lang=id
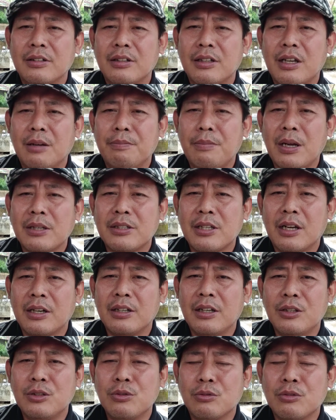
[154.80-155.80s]
ya
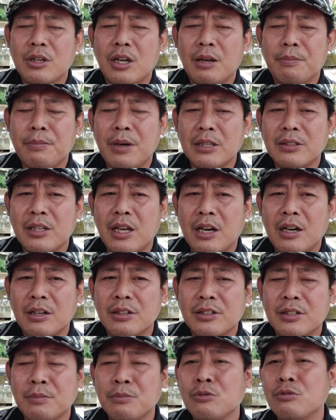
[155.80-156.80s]
pasarnya juga pasar
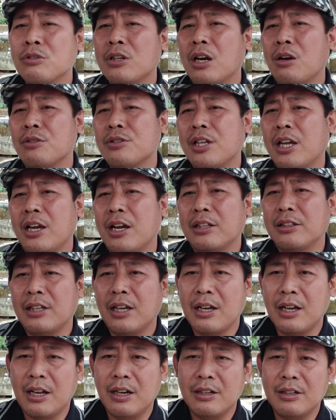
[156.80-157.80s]
semu kalau saya
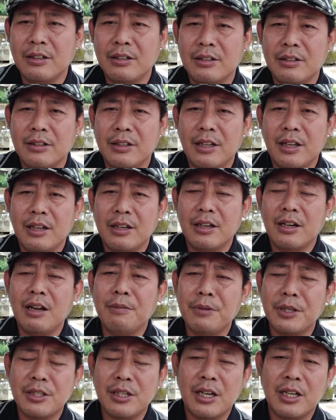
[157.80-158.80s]
katakan. Ya,
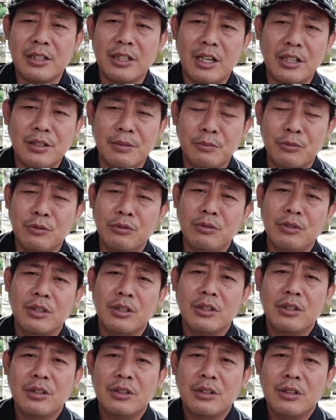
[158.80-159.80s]
kenapa saya katakan semu?
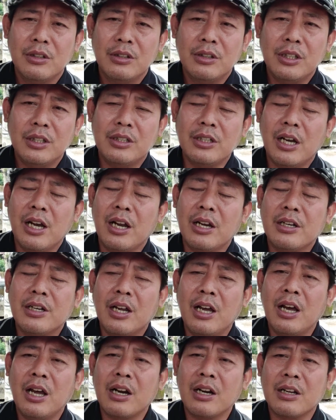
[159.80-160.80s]
Tidak
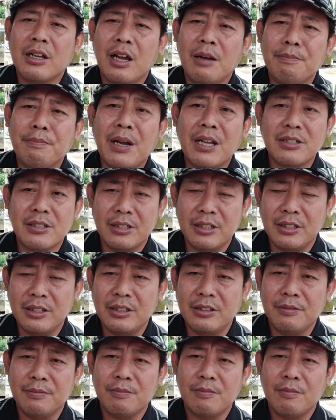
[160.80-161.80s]
ada harga pasti.
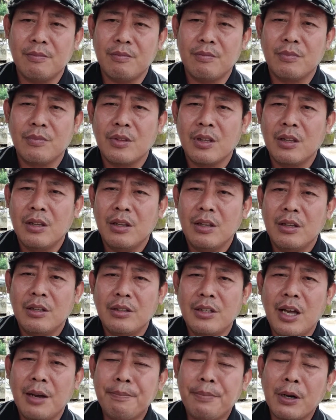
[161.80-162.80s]

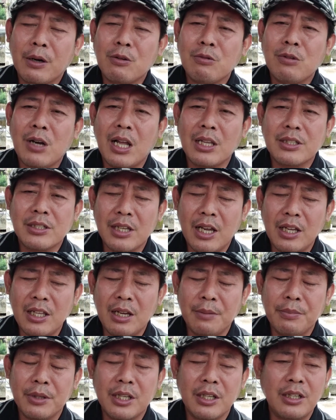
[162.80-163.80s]
Yang berkuasa
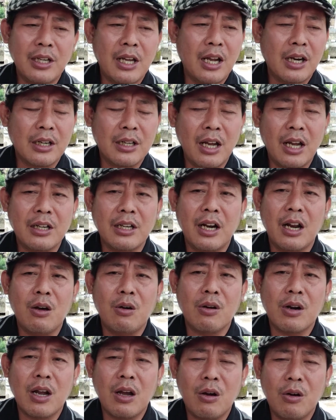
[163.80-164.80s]
yang bikin harga adalah
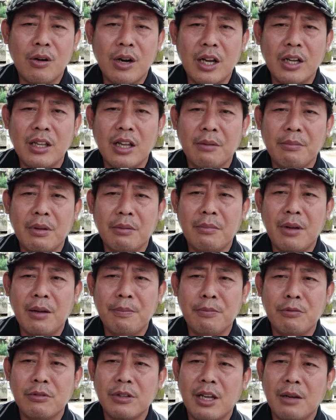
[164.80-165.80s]
orang-orang yang memang
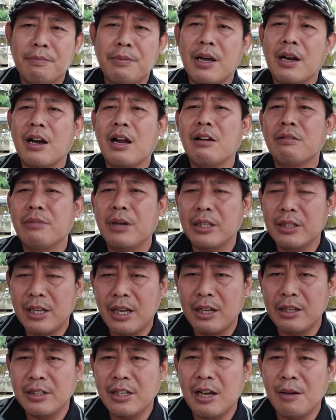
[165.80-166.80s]
punya barang
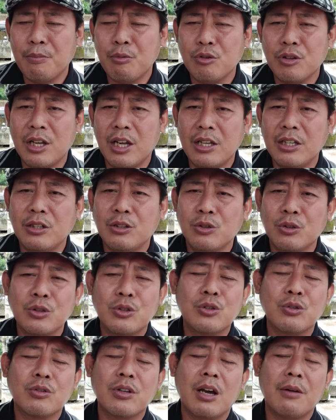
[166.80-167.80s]
banyak, yang punya induk
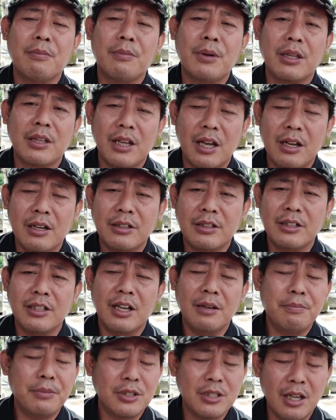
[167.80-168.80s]
juga banyak,
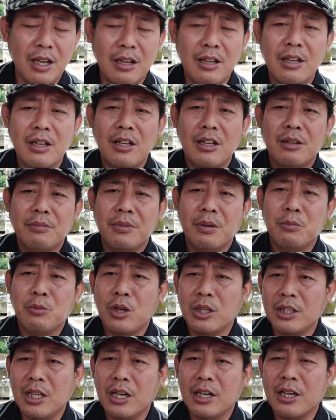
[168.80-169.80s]
dia bisa
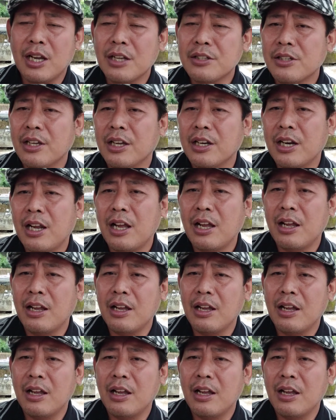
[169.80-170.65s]
membuat harga seenak